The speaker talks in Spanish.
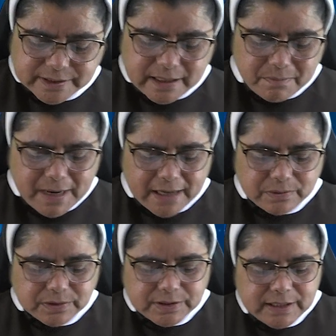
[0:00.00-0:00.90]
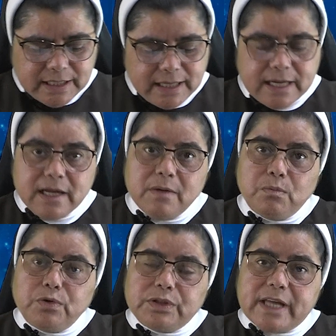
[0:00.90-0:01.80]
hermanos,
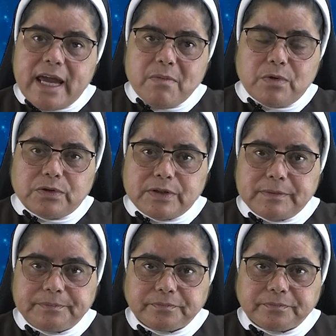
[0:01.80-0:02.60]
busquemos,